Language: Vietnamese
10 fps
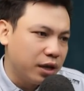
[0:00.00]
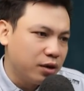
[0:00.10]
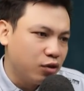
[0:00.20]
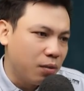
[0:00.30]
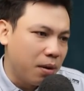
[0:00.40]

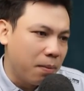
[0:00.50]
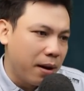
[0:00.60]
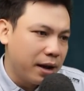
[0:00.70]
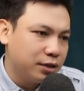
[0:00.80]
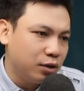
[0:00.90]
Mụ còn
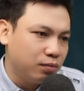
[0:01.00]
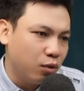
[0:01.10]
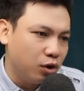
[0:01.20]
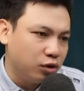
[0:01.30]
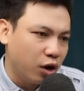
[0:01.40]
chưa kịp rụt
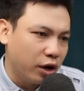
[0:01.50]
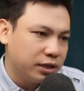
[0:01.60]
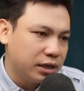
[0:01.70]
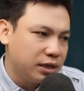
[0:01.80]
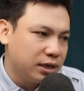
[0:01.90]
tay về
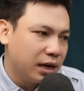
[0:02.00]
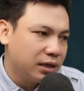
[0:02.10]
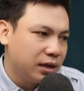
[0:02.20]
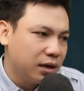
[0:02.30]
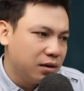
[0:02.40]
đã bị
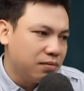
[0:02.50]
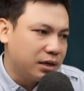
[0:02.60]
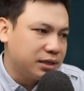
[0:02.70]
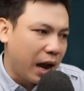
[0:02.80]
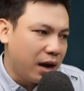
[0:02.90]
lão nhanh như
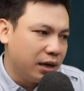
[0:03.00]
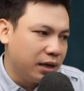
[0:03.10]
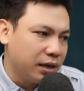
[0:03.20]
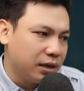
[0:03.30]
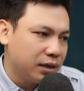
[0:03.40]
cướp
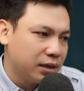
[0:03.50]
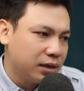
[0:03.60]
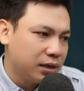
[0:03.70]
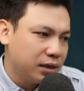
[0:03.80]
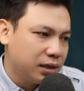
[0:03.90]
chụp lấy tay.